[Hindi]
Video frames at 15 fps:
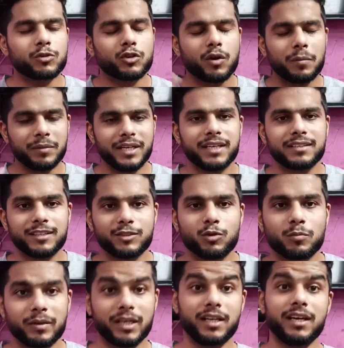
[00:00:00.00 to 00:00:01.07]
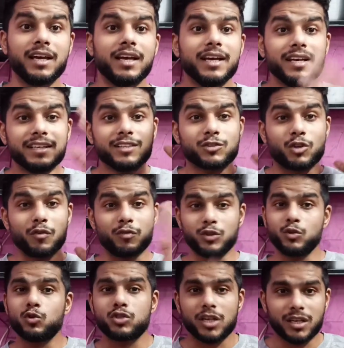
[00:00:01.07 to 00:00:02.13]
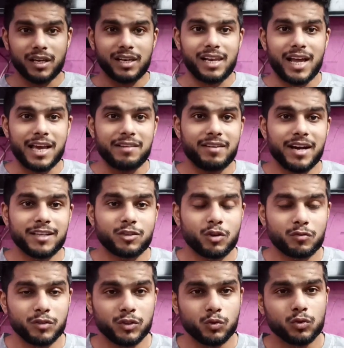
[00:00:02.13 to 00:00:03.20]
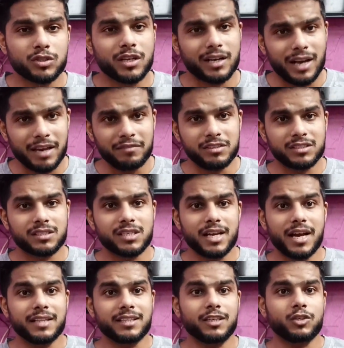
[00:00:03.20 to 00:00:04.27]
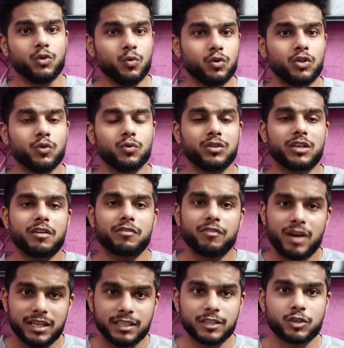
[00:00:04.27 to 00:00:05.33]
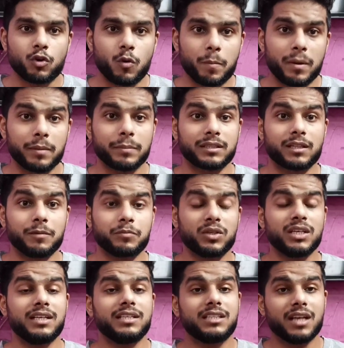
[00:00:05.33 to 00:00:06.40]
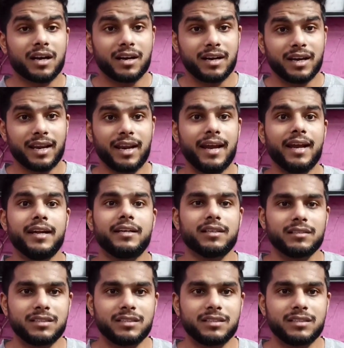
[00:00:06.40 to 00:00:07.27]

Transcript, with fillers: बोलता हूँ अपडेट देता हूँ पहले तो विंदु सर कल लाइव आए थे और विंदु सर लाइव इसलिए आए थे क्योंकि उनके फादर के ऊपर मतलब कि द ग्रेट